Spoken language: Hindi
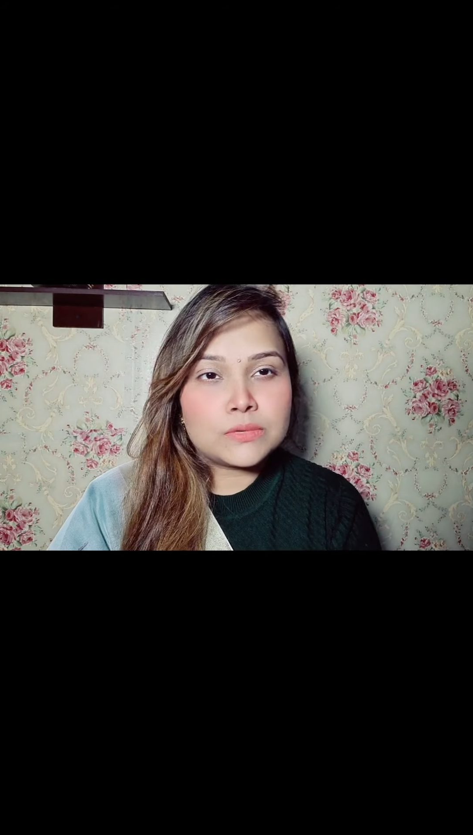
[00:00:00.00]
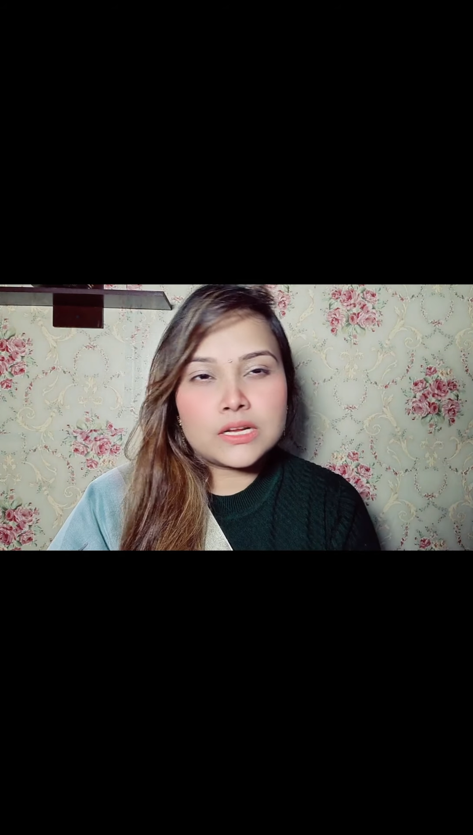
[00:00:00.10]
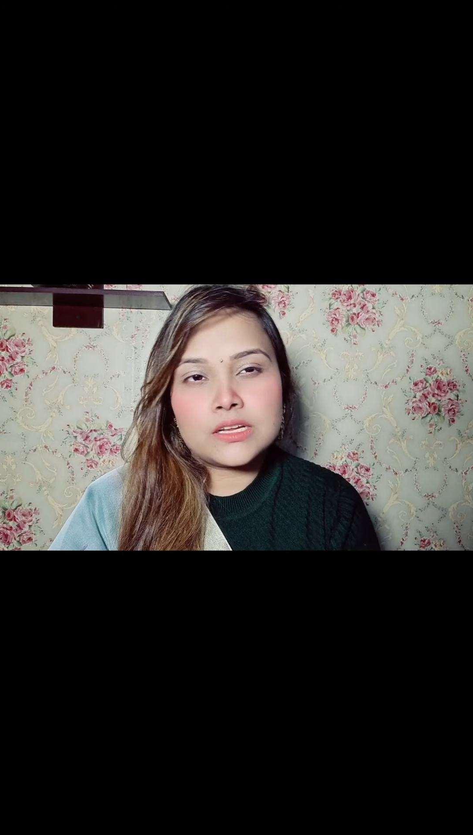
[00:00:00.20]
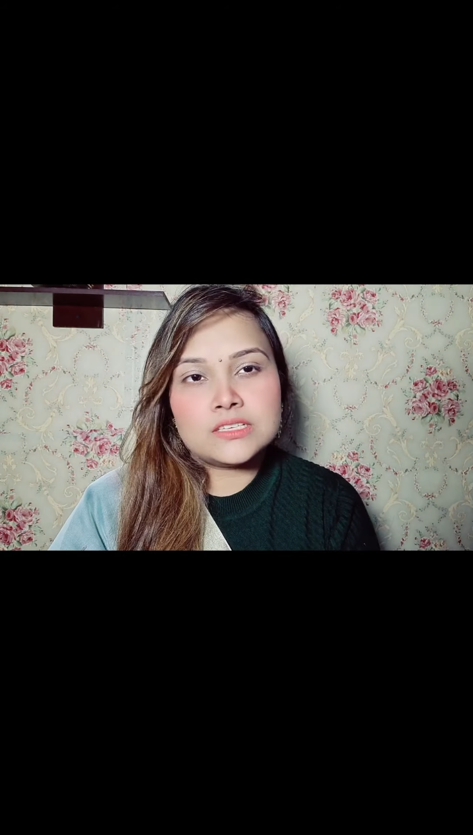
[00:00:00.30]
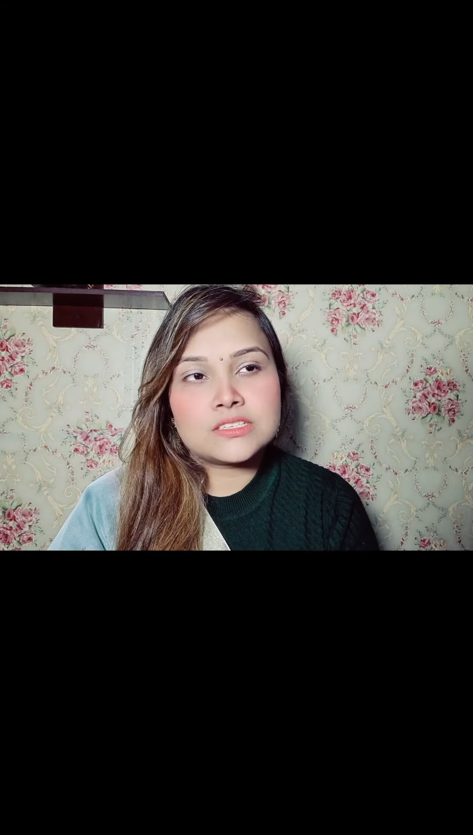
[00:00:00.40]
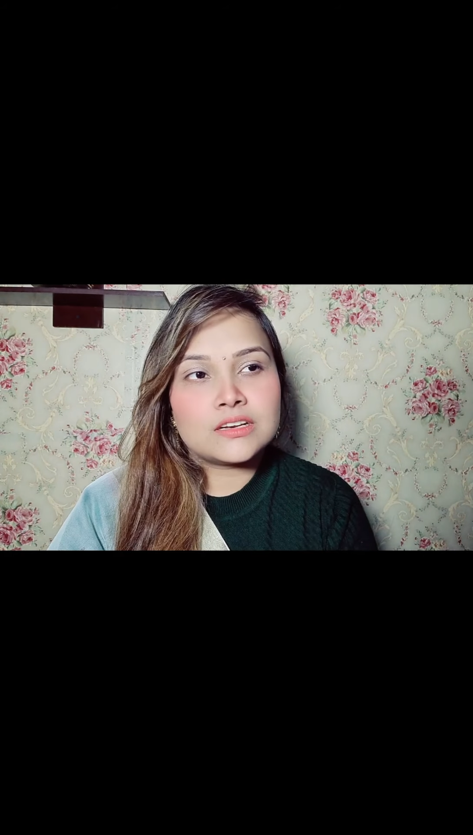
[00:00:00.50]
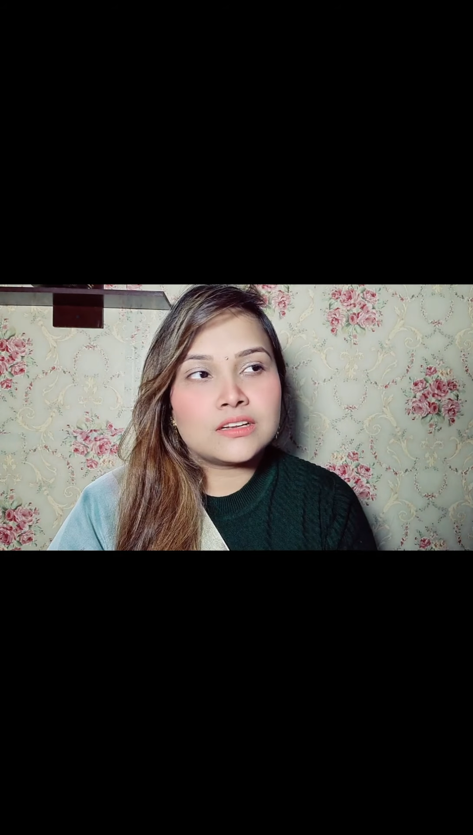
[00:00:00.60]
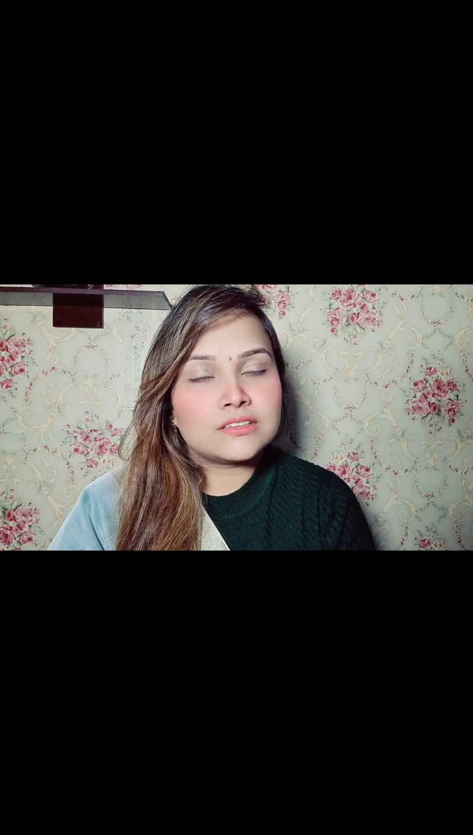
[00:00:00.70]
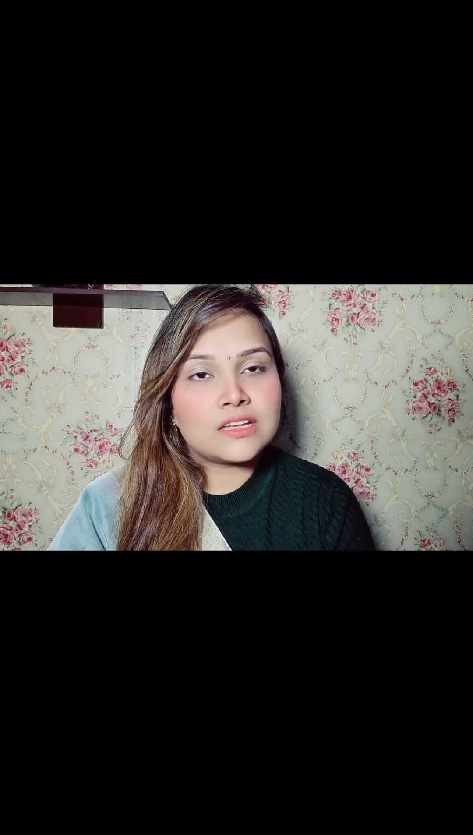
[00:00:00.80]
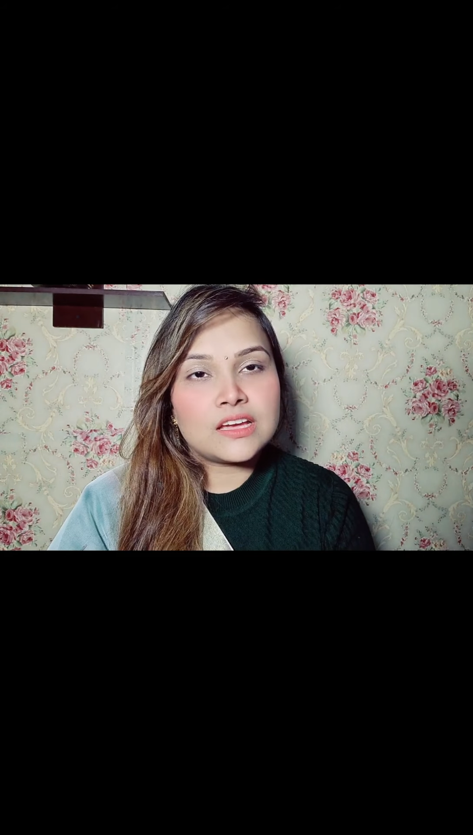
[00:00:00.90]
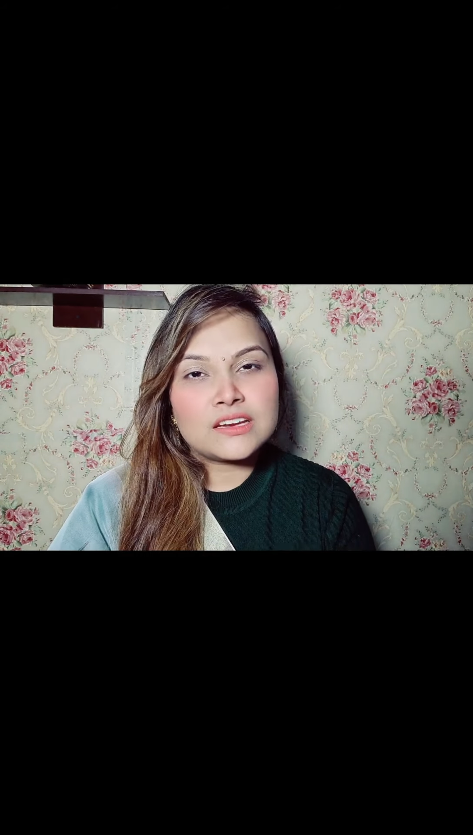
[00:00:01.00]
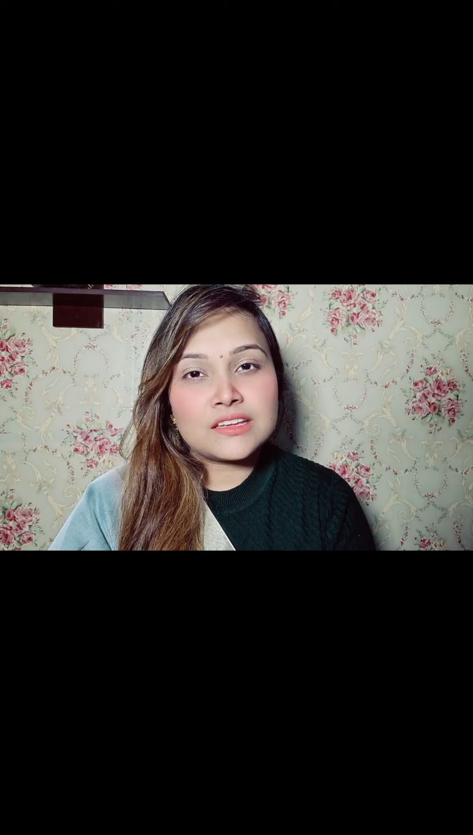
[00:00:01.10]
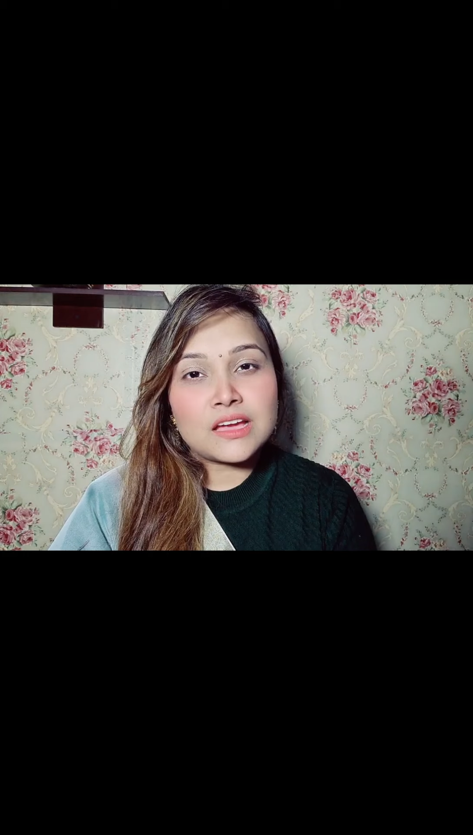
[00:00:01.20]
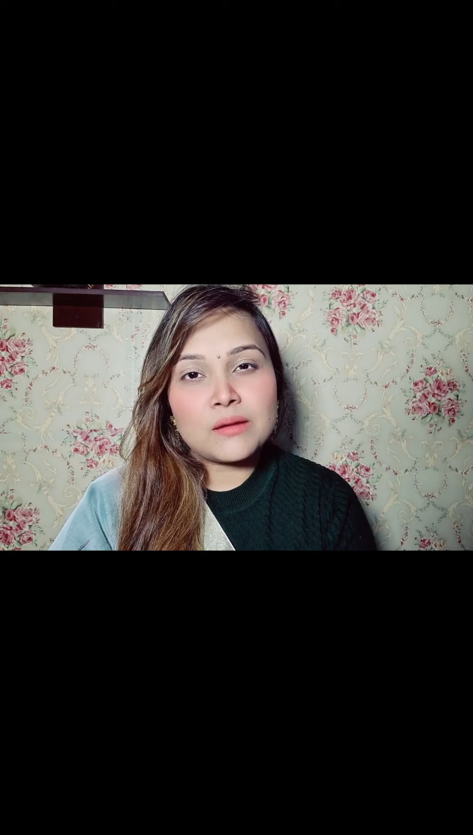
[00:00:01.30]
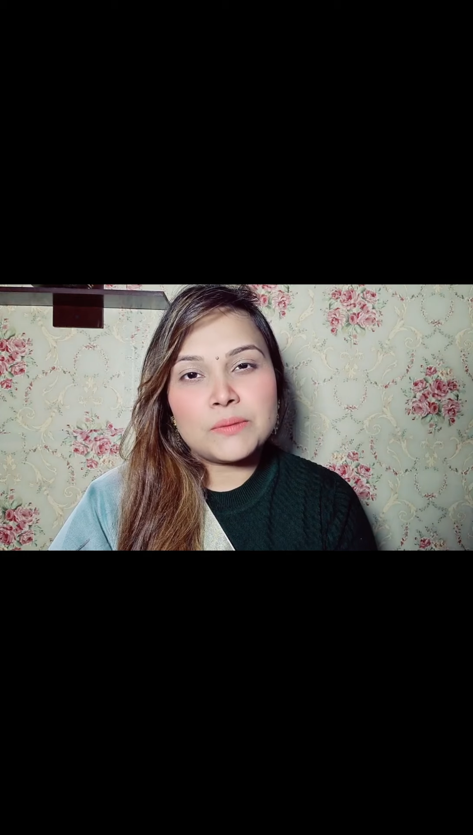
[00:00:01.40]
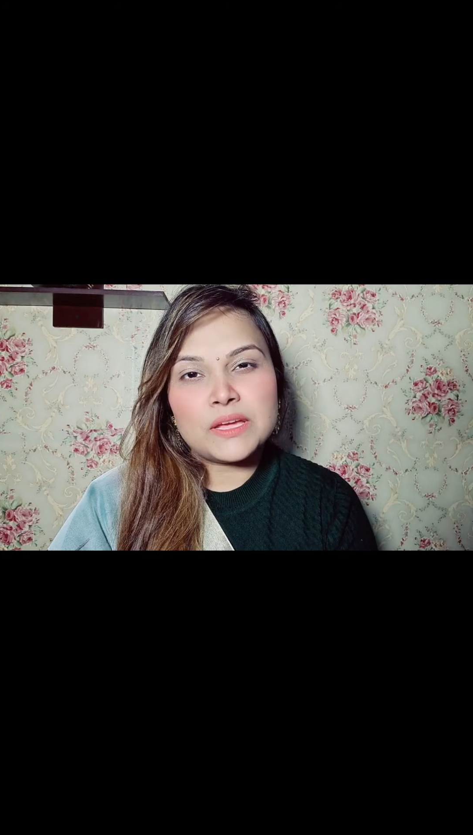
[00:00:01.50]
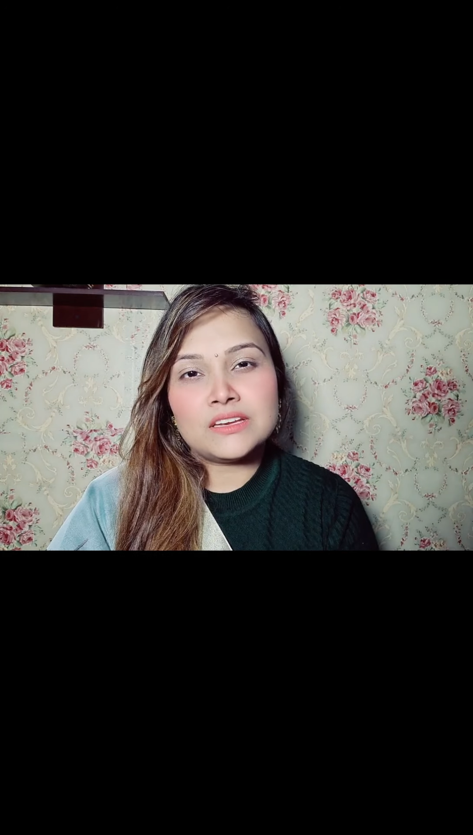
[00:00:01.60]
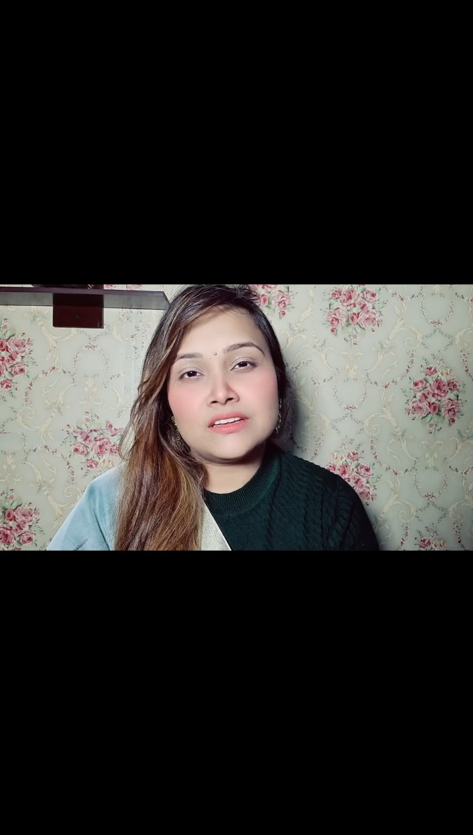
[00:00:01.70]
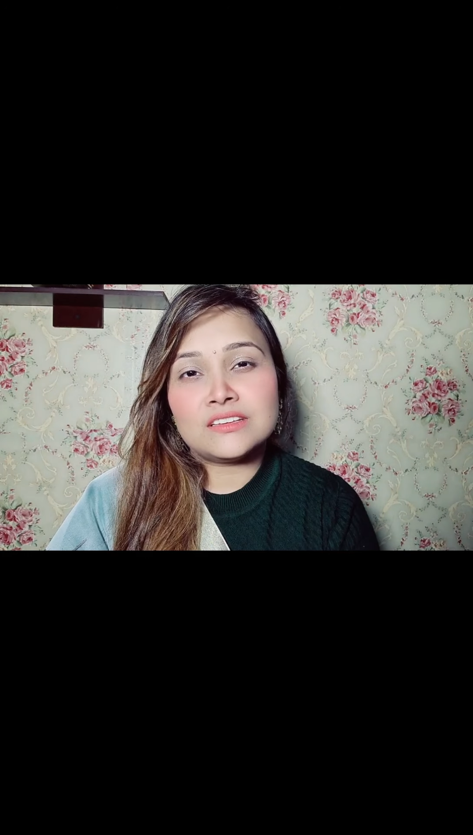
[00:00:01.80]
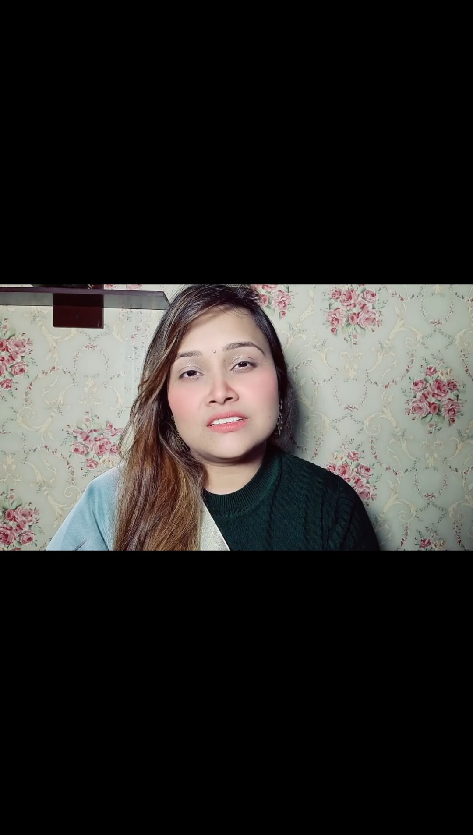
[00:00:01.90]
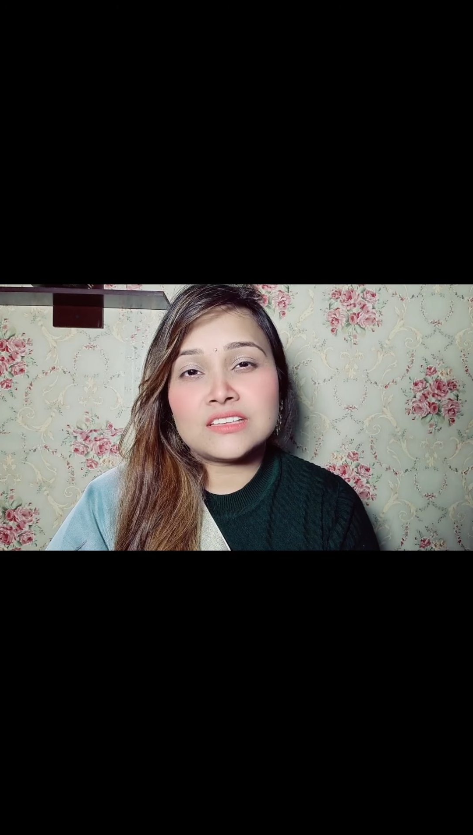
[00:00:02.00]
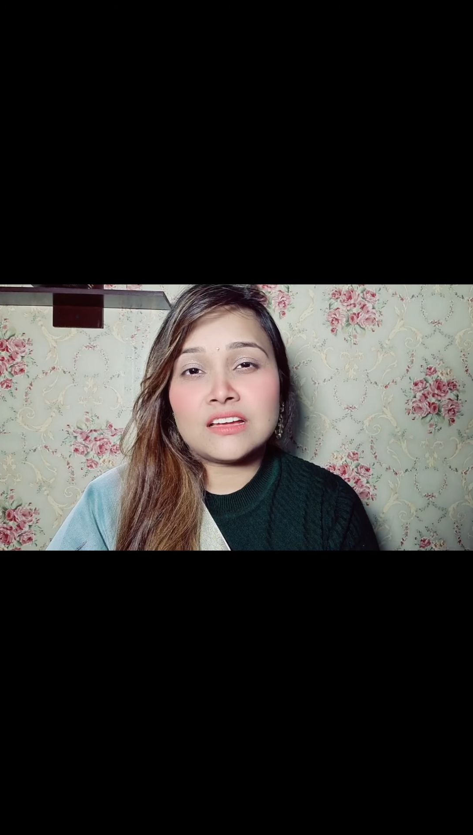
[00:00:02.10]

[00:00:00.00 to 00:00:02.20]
बड़ा टेंशन लगता है यार क्या पहनेंगे